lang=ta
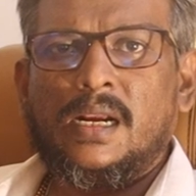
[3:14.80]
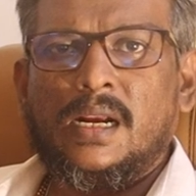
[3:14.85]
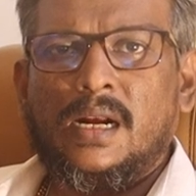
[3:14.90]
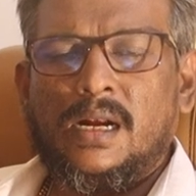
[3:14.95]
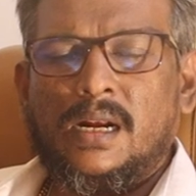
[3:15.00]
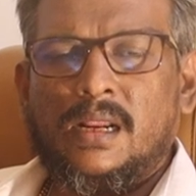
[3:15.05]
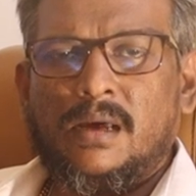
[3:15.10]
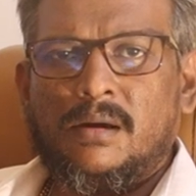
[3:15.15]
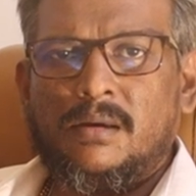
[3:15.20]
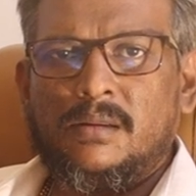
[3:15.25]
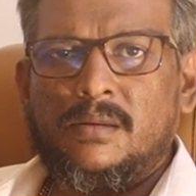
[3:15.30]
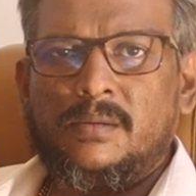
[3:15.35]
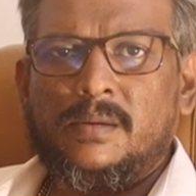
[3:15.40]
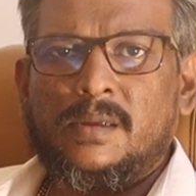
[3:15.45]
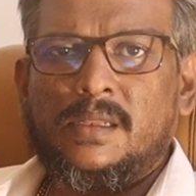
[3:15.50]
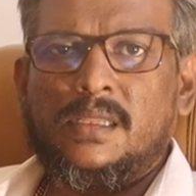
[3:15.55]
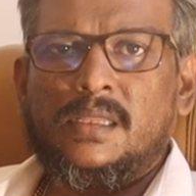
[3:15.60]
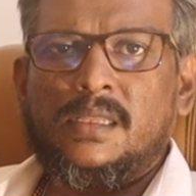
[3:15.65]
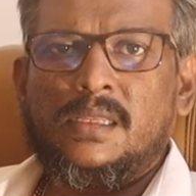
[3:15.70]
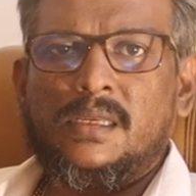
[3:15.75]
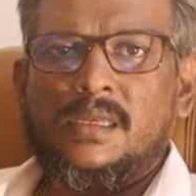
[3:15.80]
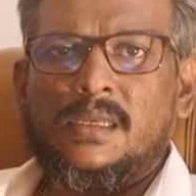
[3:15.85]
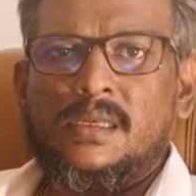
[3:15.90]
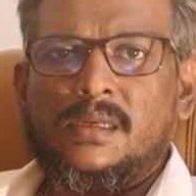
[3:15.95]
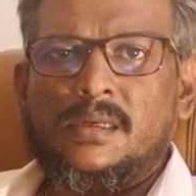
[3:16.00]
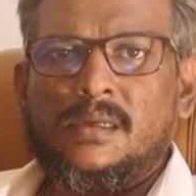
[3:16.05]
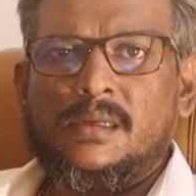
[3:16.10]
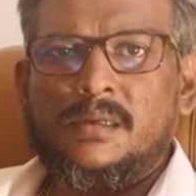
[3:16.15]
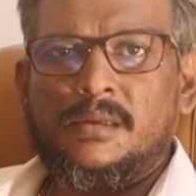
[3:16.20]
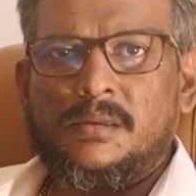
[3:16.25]
ரெண்டாவது வந்து
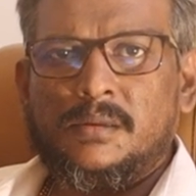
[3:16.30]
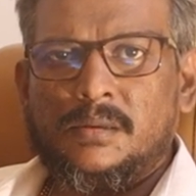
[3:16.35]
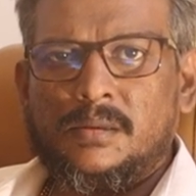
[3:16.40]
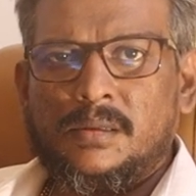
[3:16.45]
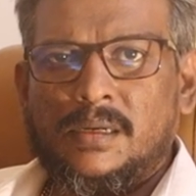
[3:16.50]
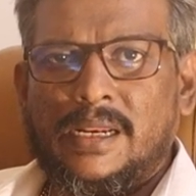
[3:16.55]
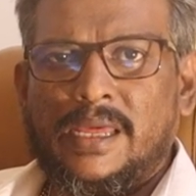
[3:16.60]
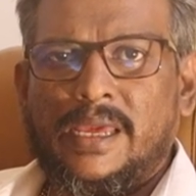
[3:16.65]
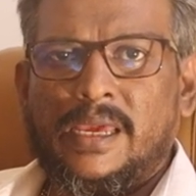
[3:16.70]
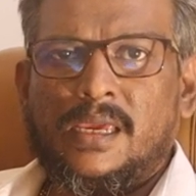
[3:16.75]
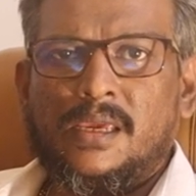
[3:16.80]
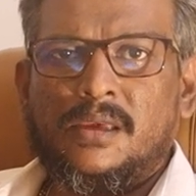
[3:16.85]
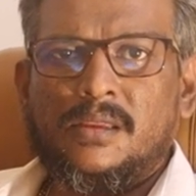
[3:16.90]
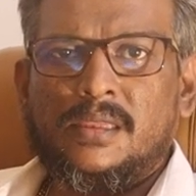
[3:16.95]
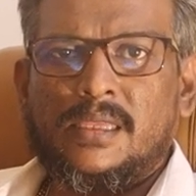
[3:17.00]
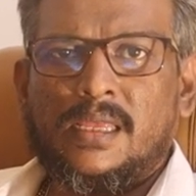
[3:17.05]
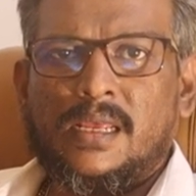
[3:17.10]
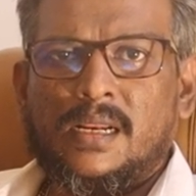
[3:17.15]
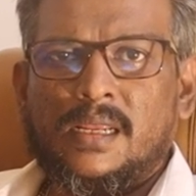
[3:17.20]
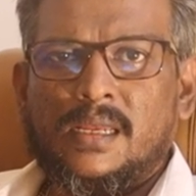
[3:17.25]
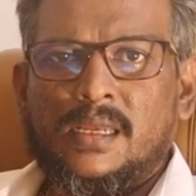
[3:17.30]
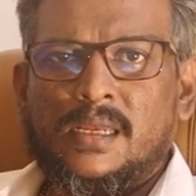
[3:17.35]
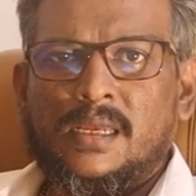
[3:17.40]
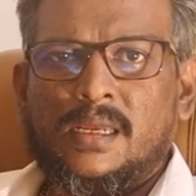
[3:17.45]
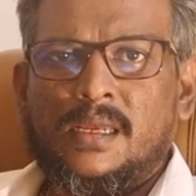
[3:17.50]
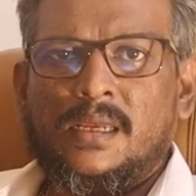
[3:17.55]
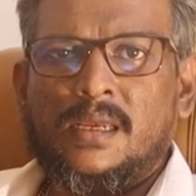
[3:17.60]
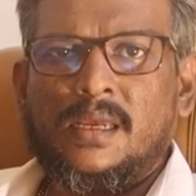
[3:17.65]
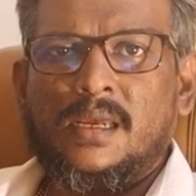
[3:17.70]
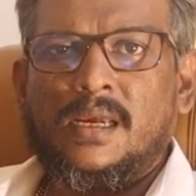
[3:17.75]
லேகியம் தரேன்
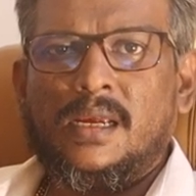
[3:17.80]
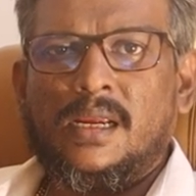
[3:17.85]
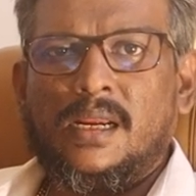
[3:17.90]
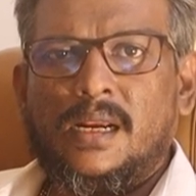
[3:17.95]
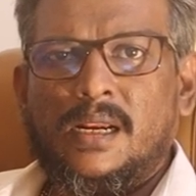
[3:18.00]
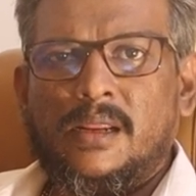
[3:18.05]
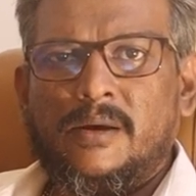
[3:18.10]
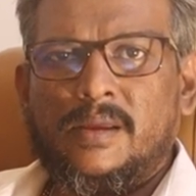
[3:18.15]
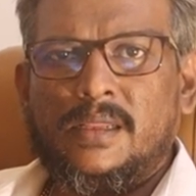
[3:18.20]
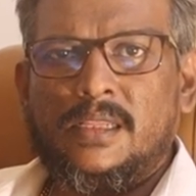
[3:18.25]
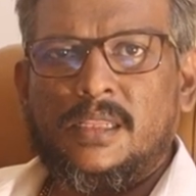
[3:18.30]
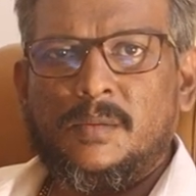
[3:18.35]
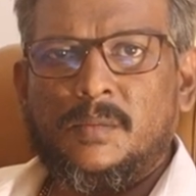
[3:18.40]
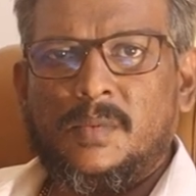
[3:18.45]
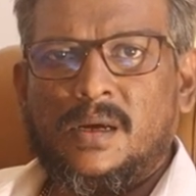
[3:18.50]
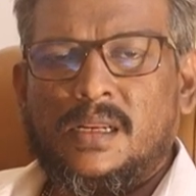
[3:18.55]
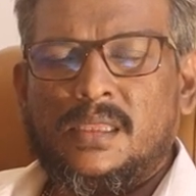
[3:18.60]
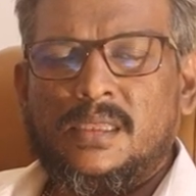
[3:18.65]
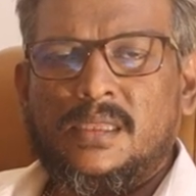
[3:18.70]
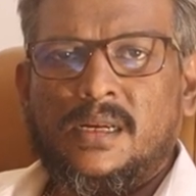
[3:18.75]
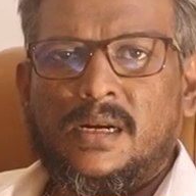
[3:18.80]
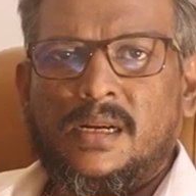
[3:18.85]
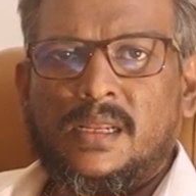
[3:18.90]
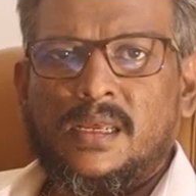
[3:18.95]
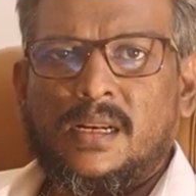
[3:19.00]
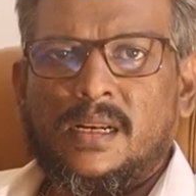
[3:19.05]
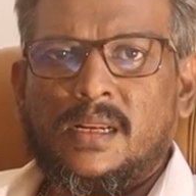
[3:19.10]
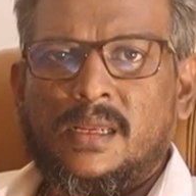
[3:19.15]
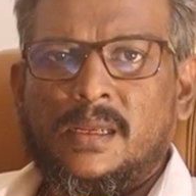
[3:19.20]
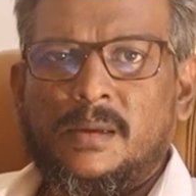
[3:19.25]
இல்லை வந்து மருந்து
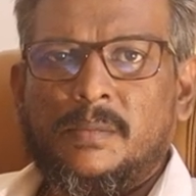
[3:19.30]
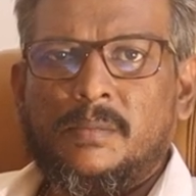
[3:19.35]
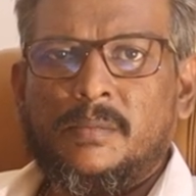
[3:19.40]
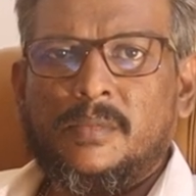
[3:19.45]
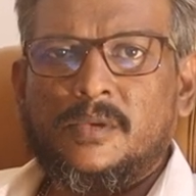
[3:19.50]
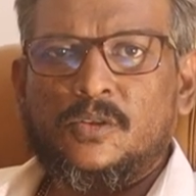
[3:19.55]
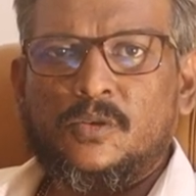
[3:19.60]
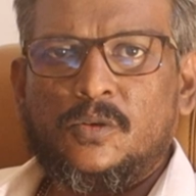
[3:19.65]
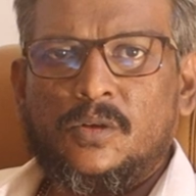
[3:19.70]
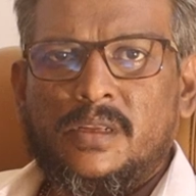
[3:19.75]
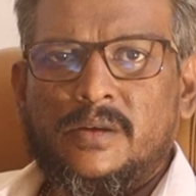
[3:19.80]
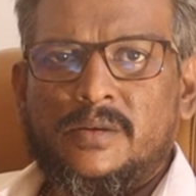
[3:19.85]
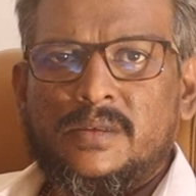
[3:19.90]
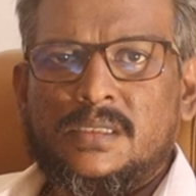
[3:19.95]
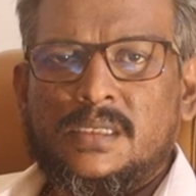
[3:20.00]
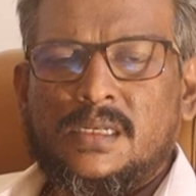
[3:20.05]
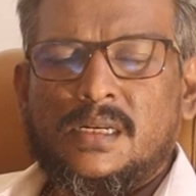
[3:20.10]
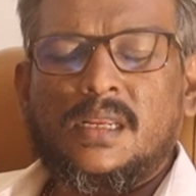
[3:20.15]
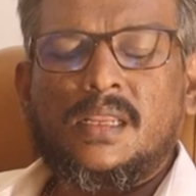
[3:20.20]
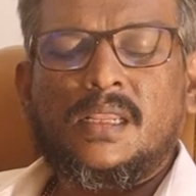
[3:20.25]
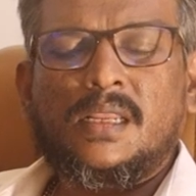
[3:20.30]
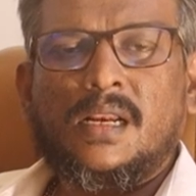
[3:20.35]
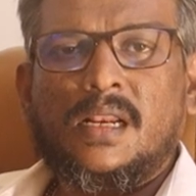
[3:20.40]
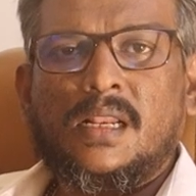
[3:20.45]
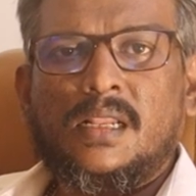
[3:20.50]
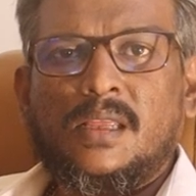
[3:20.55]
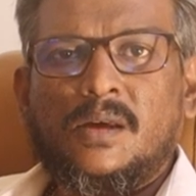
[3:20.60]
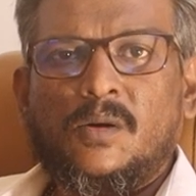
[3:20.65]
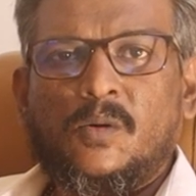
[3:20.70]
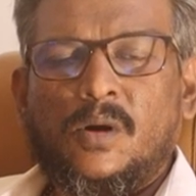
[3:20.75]
எடுக்கிறேன் சூனியம்
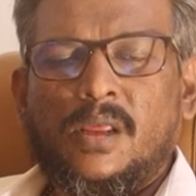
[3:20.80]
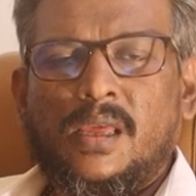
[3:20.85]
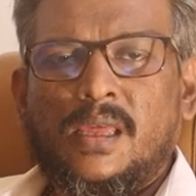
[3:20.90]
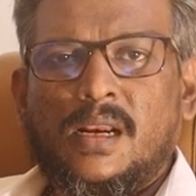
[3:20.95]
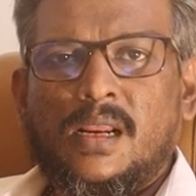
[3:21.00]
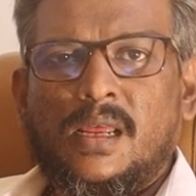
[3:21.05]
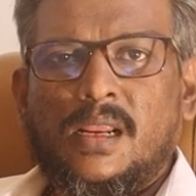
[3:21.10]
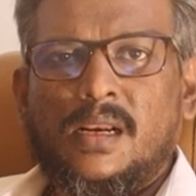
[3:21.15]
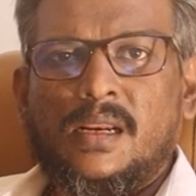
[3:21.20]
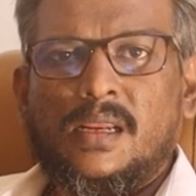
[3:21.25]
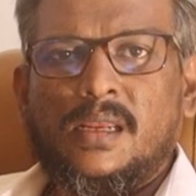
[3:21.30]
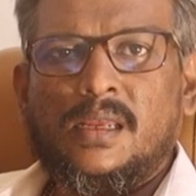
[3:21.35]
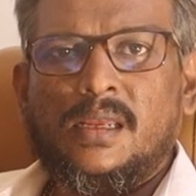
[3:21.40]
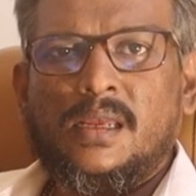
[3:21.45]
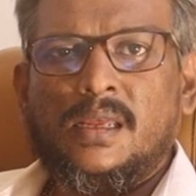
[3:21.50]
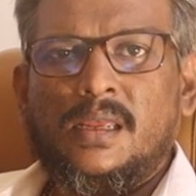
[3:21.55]
வச்சுருக்கிறதுனால தான் குடிக்கிறாரு